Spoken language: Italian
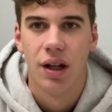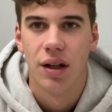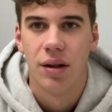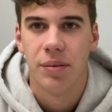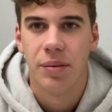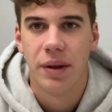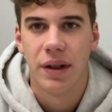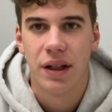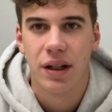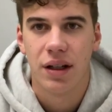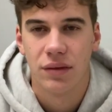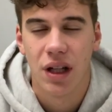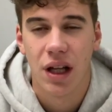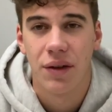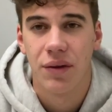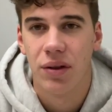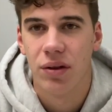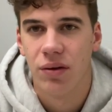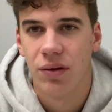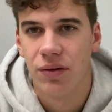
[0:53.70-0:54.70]
per
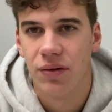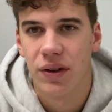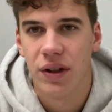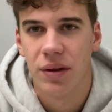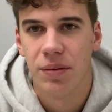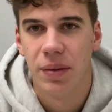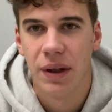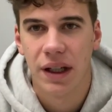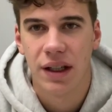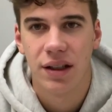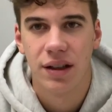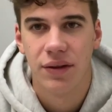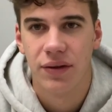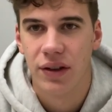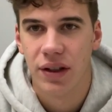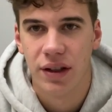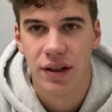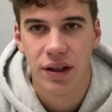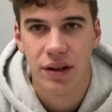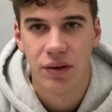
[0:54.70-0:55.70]
darvi un feedback
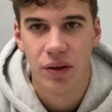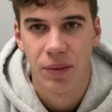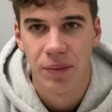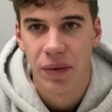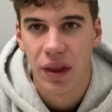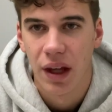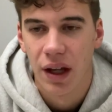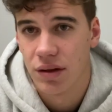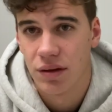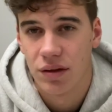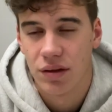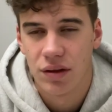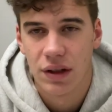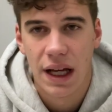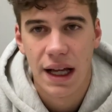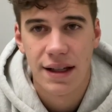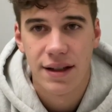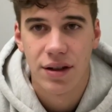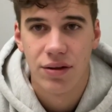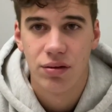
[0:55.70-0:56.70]
definitivo.
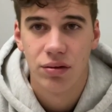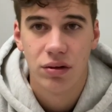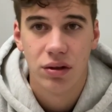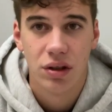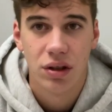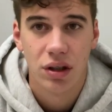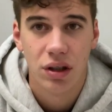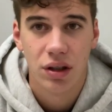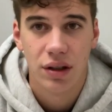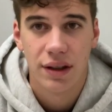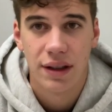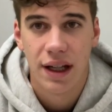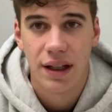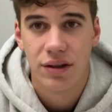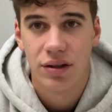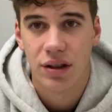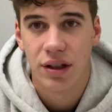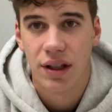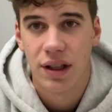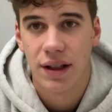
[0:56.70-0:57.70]
Anzitutto,
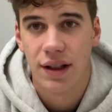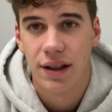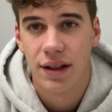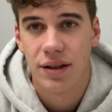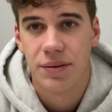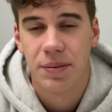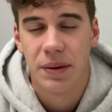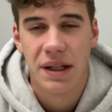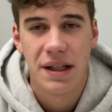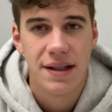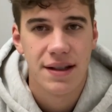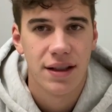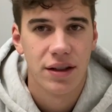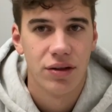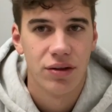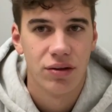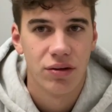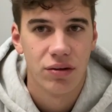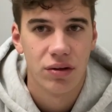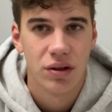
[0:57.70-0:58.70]
dato che l'esperienza di
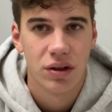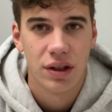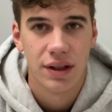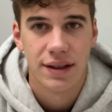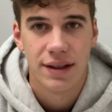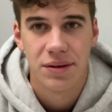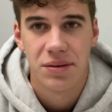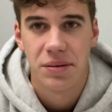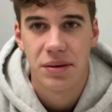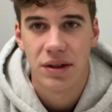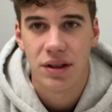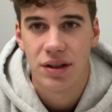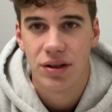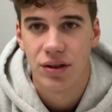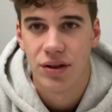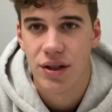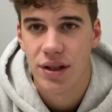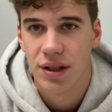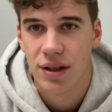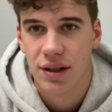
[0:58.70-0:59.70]
ognuno è estremamente
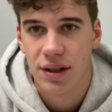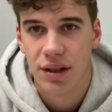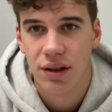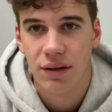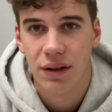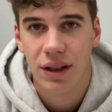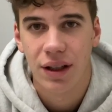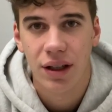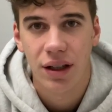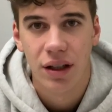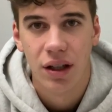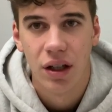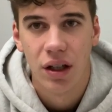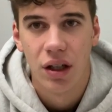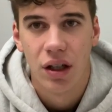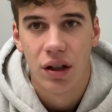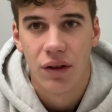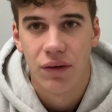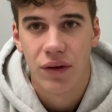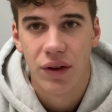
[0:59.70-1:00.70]
soggettiva, vi